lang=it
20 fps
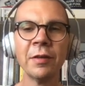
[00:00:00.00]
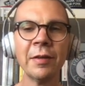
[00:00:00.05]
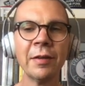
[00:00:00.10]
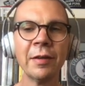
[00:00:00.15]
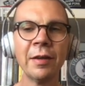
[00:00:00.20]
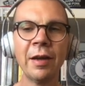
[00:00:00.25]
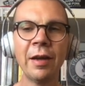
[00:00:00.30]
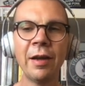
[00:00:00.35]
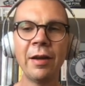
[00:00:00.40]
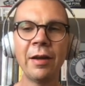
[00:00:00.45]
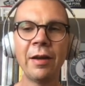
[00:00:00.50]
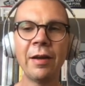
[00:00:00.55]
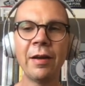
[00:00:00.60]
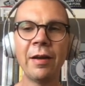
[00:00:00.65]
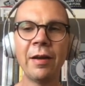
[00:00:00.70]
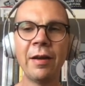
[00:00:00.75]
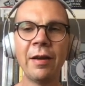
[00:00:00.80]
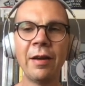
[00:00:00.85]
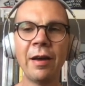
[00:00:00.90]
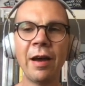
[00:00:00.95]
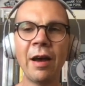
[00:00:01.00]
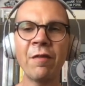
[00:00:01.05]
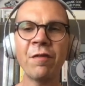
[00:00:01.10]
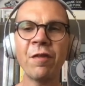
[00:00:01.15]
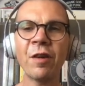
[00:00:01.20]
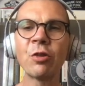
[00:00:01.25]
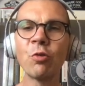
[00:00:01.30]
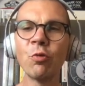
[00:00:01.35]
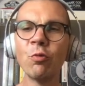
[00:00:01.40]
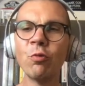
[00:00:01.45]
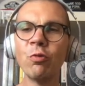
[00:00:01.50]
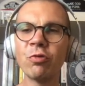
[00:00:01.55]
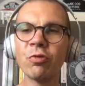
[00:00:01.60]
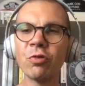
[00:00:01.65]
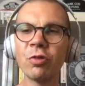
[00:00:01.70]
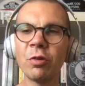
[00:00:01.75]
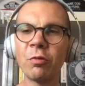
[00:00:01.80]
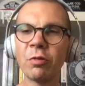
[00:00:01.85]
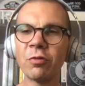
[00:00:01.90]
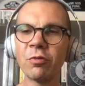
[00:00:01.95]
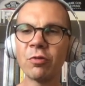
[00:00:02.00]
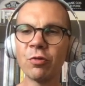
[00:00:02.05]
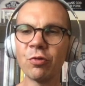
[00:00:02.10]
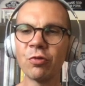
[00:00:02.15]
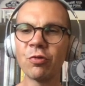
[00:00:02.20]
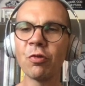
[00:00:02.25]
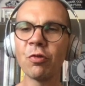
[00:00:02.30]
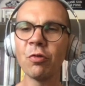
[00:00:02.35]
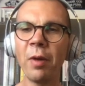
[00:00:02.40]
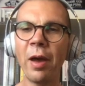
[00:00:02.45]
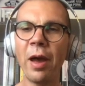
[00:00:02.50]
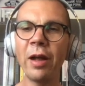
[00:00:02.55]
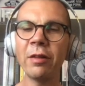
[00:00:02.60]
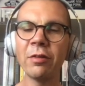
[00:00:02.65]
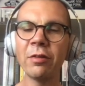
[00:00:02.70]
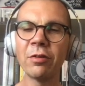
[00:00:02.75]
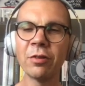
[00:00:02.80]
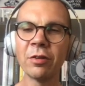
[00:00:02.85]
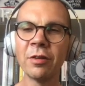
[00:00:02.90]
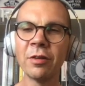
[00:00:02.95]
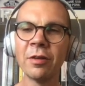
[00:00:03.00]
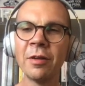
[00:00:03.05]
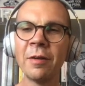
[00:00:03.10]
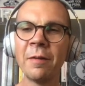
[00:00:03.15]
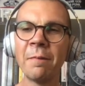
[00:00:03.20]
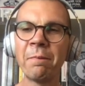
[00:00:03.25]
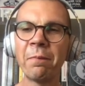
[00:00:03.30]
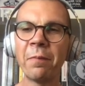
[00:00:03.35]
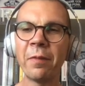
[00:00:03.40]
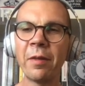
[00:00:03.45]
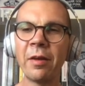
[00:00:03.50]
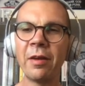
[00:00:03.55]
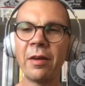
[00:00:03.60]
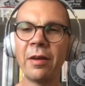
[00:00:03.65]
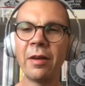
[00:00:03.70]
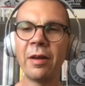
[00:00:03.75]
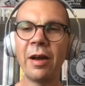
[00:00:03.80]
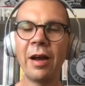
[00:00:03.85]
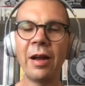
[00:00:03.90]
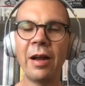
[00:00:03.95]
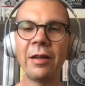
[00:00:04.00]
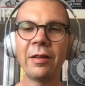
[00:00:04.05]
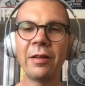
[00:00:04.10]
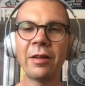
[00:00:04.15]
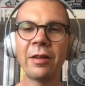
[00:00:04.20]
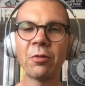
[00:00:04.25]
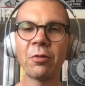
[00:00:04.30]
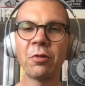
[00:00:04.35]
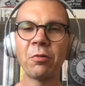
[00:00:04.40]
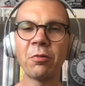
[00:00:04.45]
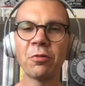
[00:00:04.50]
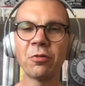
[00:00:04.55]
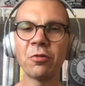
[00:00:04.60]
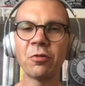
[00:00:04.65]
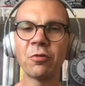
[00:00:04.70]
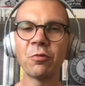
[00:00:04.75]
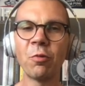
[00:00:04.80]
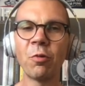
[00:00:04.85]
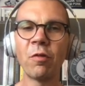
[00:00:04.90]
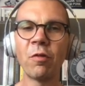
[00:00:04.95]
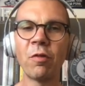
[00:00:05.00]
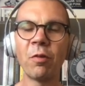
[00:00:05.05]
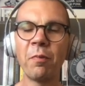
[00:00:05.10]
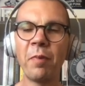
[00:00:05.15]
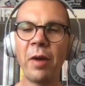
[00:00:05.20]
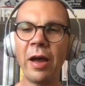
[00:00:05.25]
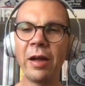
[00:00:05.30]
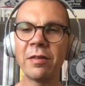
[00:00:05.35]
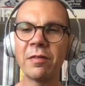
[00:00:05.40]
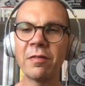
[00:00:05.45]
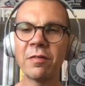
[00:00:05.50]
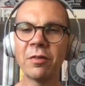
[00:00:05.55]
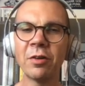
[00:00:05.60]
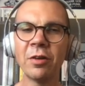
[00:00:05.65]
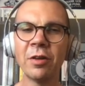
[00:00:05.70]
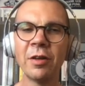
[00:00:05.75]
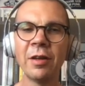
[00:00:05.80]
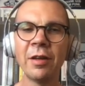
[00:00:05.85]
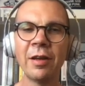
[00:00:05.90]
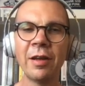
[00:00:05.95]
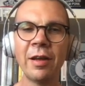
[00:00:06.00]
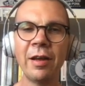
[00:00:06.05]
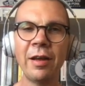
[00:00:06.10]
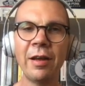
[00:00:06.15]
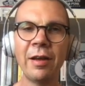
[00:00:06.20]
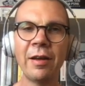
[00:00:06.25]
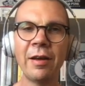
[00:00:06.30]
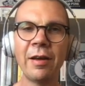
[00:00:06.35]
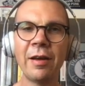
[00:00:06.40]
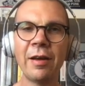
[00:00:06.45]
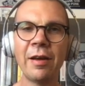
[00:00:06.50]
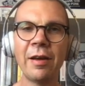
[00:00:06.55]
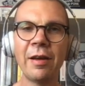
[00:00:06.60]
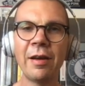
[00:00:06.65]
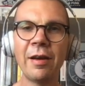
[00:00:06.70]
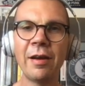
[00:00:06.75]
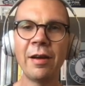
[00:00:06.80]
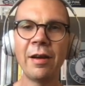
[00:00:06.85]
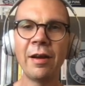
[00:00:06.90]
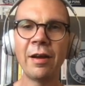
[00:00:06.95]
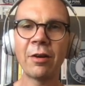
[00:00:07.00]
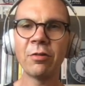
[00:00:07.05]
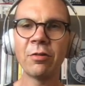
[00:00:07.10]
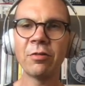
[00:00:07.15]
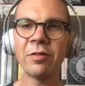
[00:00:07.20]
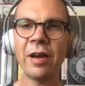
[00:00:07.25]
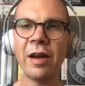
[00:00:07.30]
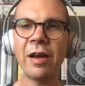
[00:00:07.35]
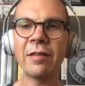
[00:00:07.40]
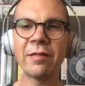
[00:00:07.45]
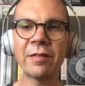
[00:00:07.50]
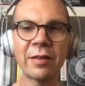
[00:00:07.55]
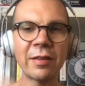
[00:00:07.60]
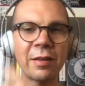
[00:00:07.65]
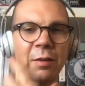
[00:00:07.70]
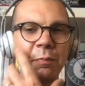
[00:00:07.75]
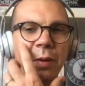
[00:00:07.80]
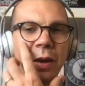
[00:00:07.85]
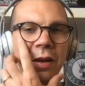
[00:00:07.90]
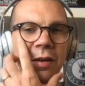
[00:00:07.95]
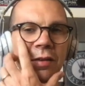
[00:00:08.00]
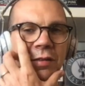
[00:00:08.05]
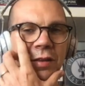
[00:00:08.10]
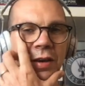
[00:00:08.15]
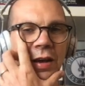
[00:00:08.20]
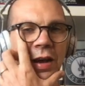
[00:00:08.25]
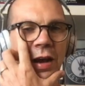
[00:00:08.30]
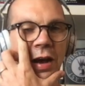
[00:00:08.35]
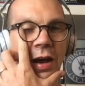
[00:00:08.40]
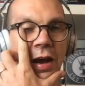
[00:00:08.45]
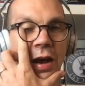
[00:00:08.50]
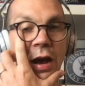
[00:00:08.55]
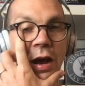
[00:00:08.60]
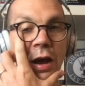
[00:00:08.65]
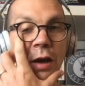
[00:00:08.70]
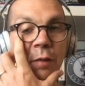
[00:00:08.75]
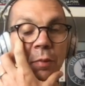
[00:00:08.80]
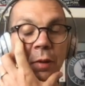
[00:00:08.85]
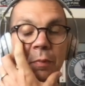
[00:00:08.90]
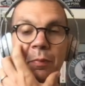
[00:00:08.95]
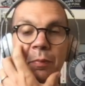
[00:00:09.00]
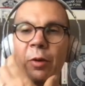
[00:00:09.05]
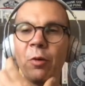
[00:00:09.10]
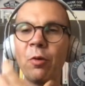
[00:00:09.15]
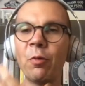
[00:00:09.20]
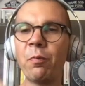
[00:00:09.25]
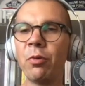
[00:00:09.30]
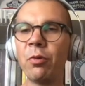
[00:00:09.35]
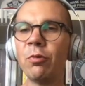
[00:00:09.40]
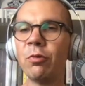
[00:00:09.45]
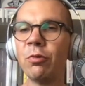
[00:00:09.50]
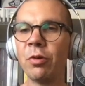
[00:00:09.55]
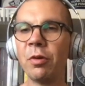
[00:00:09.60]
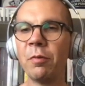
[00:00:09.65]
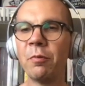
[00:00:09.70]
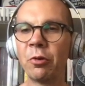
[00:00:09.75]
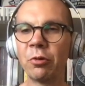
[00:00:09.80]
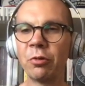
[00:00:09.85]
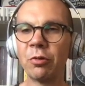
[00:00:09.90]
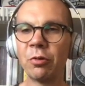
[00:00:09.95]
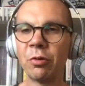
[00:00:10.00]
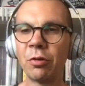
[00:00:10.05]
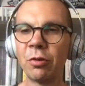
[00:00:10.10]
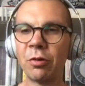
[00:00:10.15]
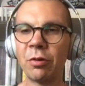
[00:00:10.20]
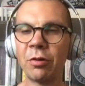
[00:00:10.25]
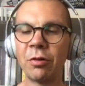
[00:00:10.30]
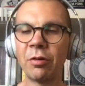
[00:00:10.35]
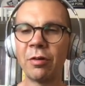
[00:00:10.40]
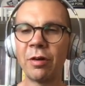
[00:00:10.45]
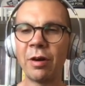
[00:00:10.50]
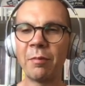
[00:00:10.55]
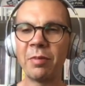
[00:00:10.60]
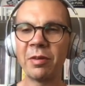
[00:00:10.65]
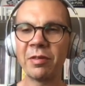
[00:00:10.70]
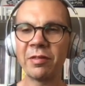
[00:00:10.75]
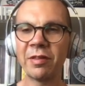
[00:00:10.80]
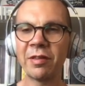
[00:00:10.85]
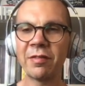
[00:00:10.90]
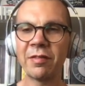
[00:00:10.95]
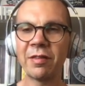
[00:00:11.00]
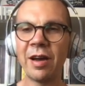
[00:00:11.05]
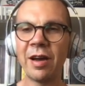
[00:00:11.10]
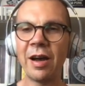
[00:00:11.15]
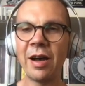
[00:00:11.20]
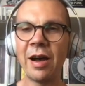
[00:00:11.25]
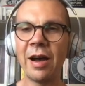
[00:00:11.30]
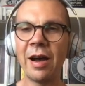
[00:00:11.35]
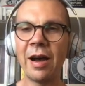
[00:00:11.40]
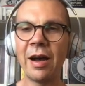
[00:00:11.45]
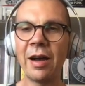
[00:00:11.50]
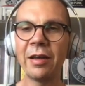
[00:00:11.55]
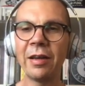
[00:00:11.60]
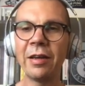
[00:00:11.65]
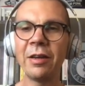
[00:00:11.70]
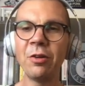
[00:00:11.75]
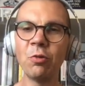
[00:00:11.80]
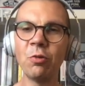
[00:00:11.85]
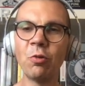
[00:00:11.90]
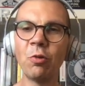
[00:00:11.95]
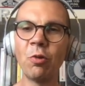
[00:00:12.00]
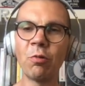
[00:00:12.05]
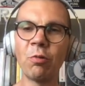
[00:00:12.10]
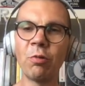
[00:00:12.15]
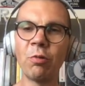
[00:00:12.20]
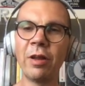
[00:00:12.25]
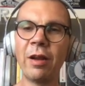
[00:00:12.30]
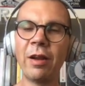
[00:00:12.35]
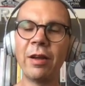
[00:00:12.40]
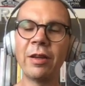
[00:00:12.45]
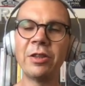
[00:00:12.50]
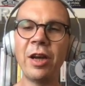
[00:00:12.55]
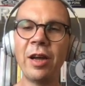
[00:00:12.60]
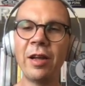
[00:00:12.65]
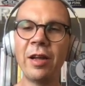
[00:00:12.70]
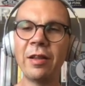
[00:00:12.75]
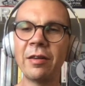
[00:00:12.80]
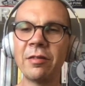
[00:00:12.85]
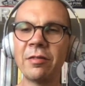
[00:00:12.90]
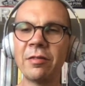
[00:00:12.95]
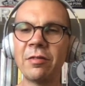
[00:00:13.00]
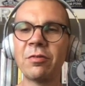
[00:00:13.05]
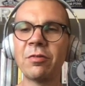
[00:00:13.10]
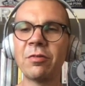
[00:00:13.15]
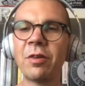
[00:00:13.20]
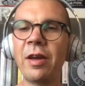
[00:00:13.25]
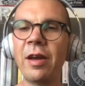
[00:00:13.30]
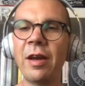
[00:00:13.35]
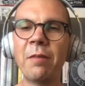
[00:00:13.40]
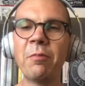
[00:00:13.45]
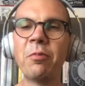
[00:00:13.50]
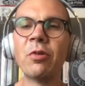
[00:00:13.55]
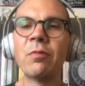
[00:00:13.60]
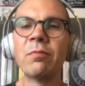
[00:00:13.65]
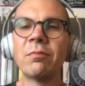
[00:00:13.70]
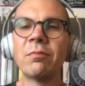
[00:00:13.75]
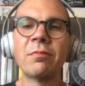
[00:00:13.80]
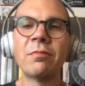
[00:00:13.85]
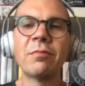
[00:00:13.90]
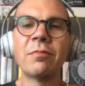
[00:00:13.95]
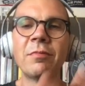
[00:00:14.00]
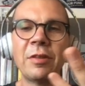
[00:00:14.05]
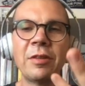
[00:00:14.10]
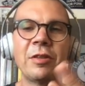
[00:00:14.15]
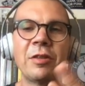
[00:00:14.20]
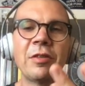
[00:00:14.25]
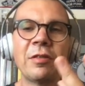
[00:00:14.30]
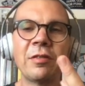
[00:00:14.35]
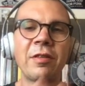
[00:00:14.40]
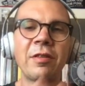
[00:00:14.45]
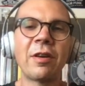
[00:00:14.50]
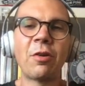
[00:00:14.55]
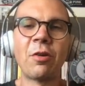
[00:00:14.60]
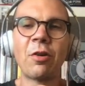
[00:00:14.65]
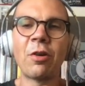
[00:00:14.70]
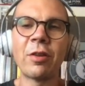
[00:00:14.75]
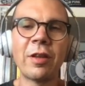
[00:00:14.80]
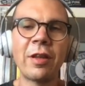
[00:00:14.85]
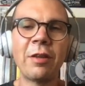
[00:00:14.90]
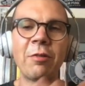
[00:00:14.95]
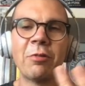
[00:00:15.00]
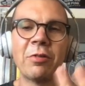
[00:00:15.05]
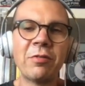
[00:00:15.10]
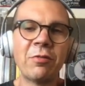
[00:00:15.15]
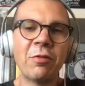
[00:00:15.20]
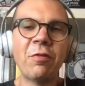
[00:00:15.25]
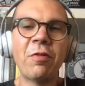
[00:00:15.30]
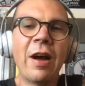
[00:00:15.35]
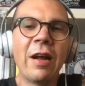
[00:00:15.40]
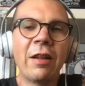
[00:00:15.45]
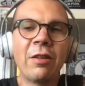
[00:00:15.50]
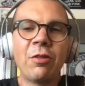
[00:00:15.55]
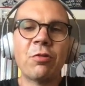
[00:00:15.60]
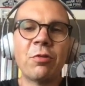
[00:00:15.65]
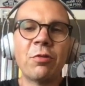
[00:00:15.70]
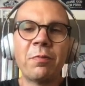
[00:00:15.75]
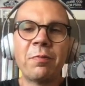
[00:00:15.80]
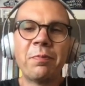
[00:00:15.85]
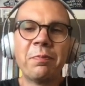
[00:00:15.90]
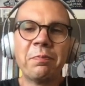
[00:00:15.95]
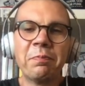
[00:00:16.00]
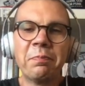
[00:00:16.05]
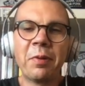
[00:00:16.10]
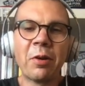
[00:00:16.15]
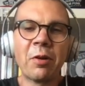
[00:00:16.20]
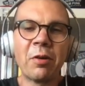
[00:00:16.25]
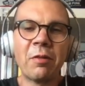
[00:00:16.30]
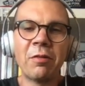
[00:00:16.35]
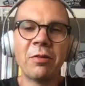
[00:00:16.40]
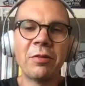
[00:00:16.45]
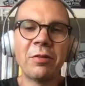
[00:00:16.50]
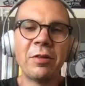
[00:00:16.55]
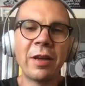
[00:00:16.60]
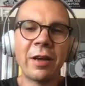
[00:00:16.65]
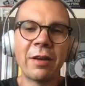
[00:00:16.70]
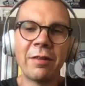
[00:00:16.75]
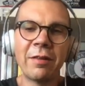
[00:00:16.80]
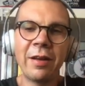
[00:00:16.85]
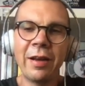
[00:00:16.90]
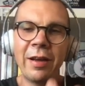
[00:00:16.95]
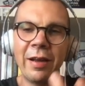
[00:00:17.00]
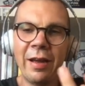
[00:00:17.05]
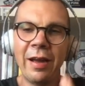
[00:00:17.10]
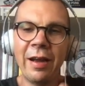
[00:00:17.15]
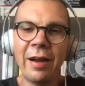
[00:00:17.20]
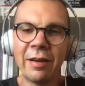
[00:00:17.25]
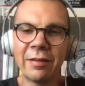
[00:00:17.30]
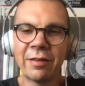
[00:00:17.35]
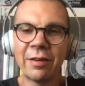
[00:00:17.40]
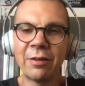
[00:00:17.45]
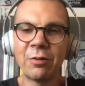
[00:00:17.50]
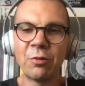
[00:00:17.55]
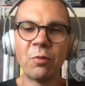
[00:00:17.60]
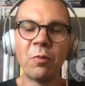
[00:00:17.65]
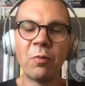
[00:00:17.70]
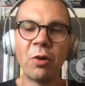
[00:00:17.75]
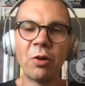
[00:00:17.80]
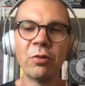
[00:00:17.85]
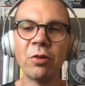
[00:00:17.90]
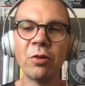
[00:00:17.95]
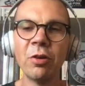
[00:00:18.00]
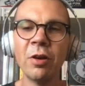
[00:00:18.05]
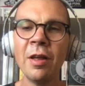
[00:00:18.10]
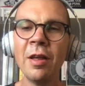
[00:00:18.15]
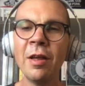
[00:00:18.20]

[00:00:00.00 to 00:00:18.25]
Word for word: eh, ha fatto uso di questo strumento eh, all'interno di questo suo nuovo pezzo eh, la cosa è stata presa per lo più in modo abbastanza innocuo dalla gente, nel senso che boh, la gente si è accorta di questo fatto, però voglio dire non è che è cascato il mondo.